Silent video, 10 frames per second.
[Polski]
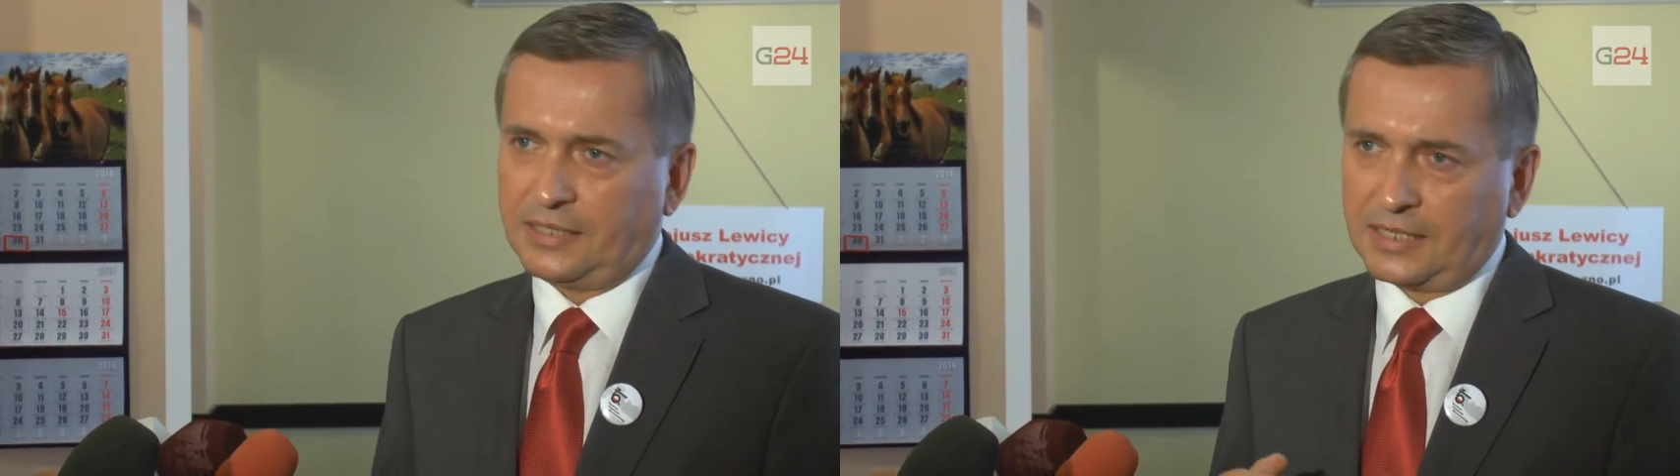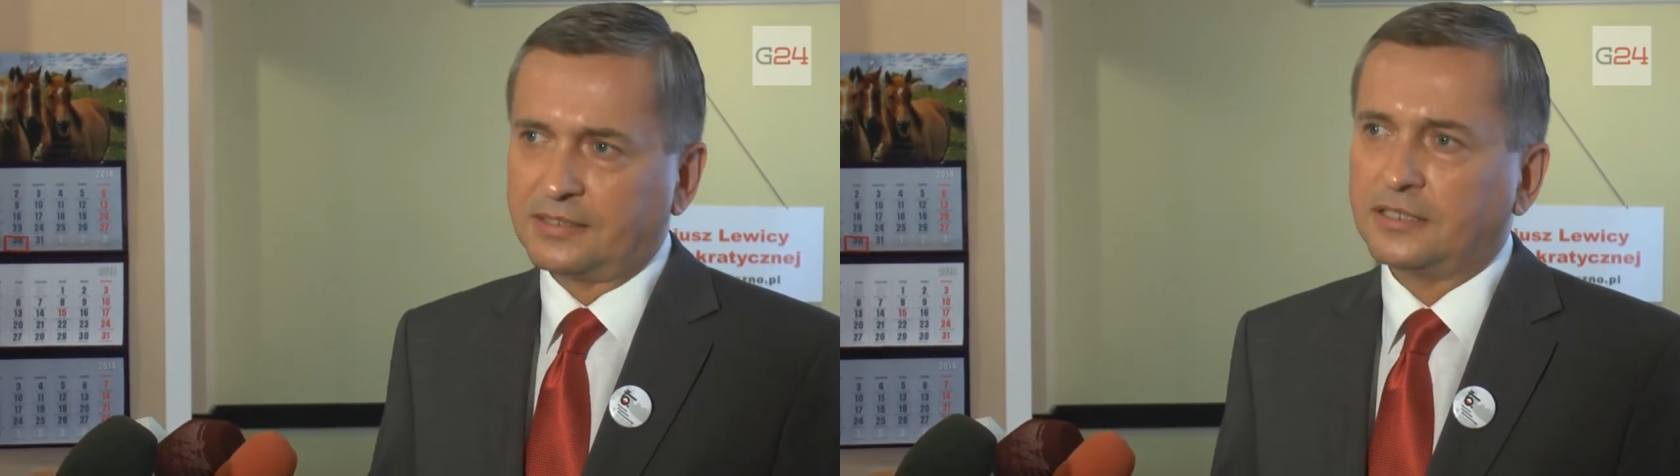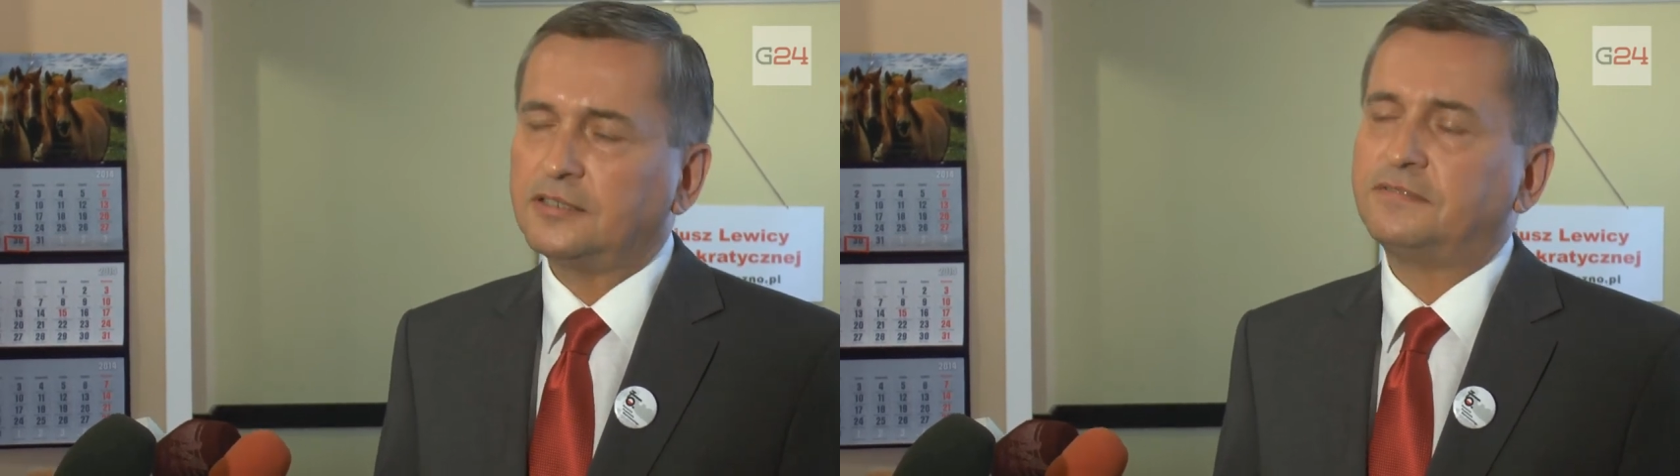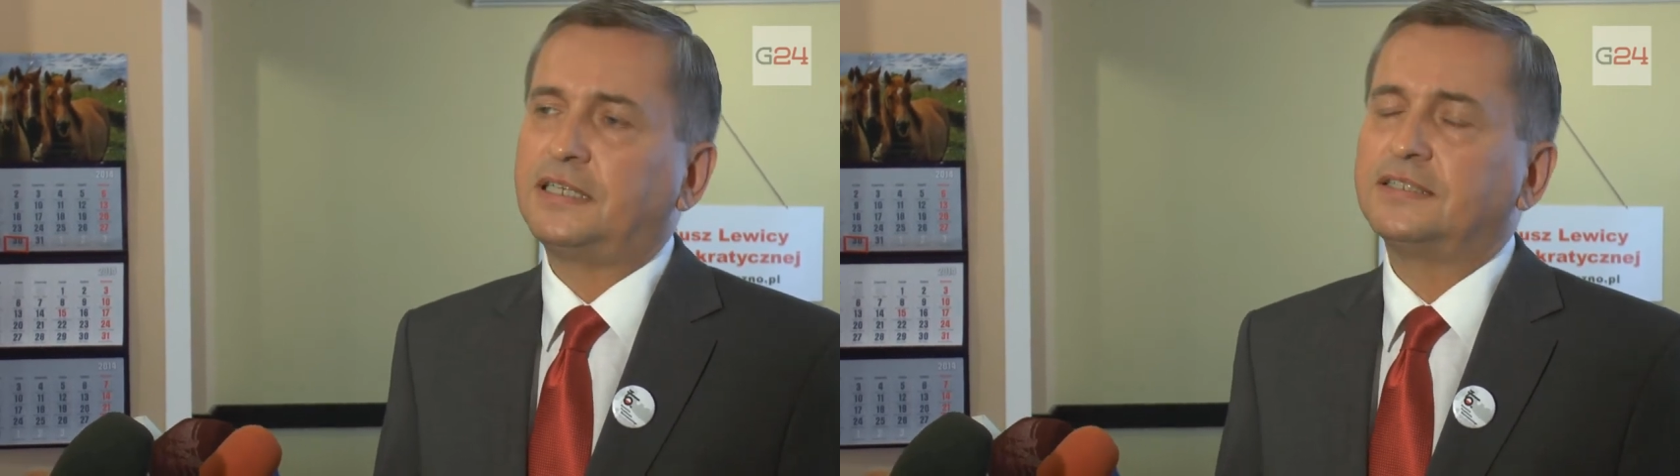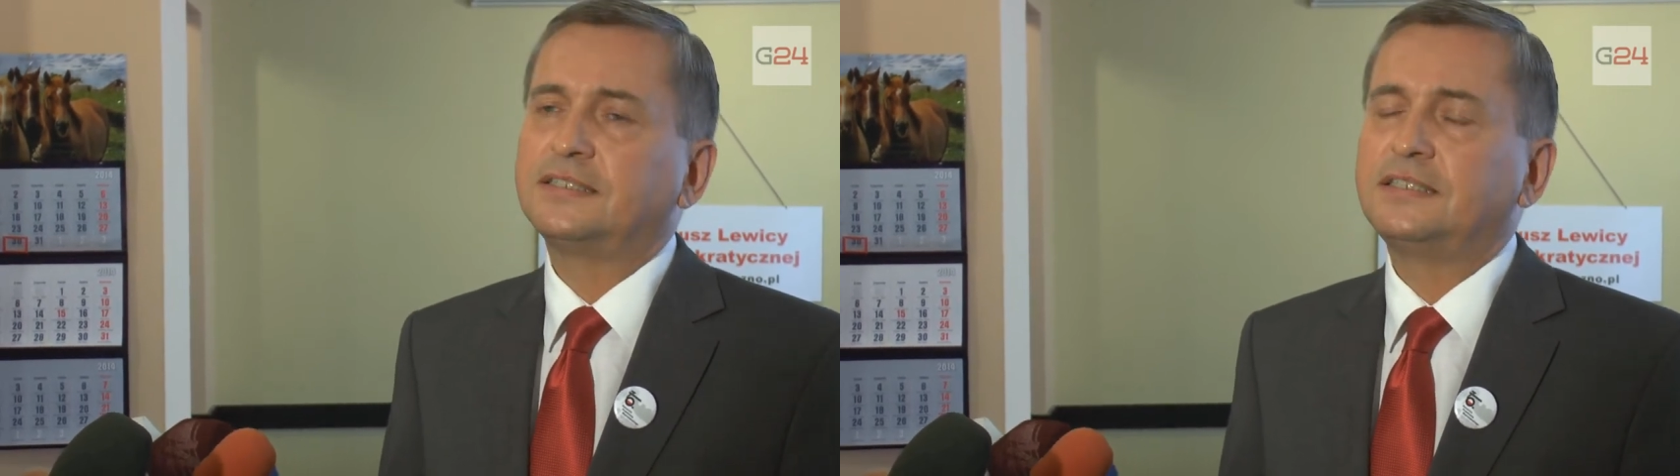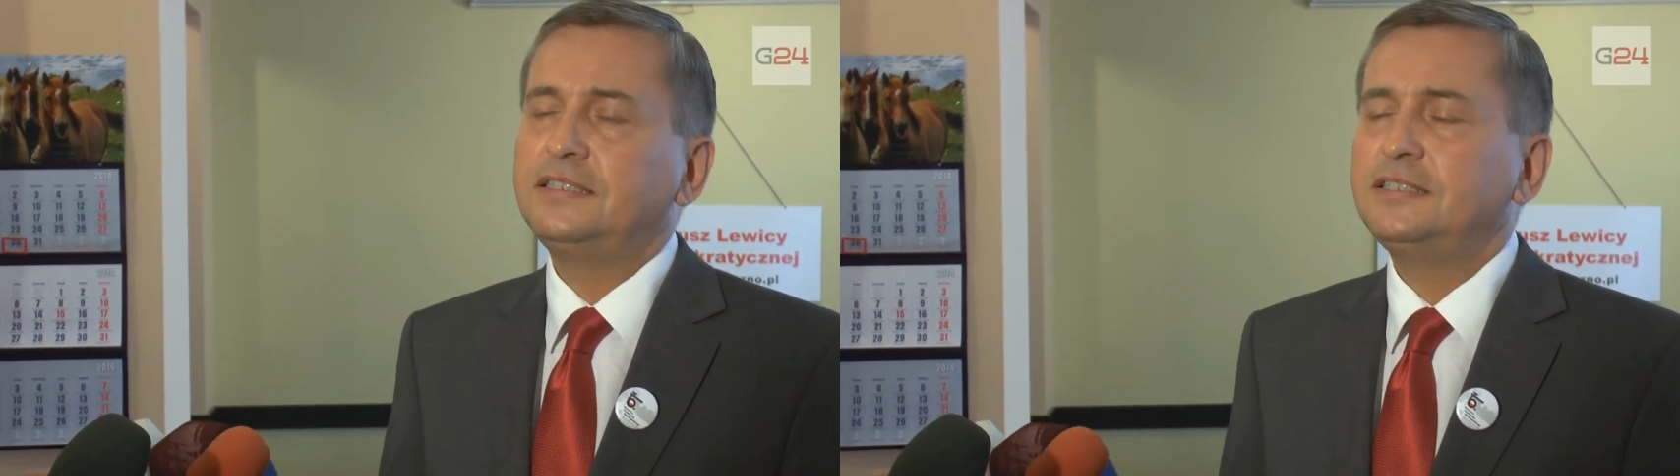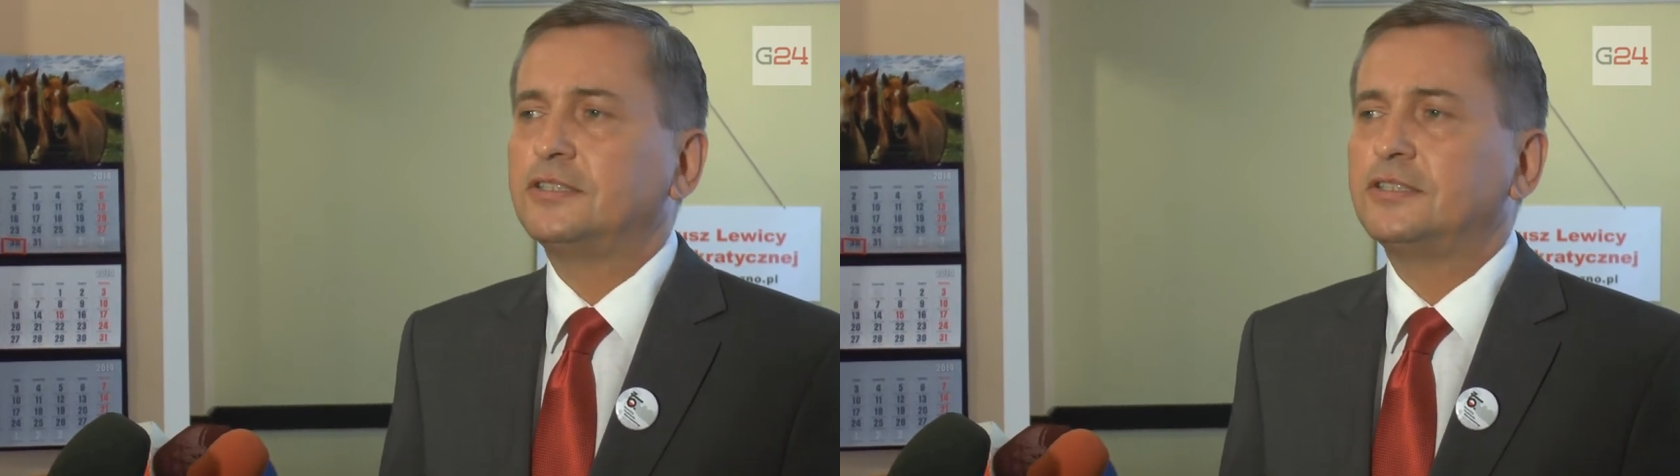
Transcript: Jacek Kowalski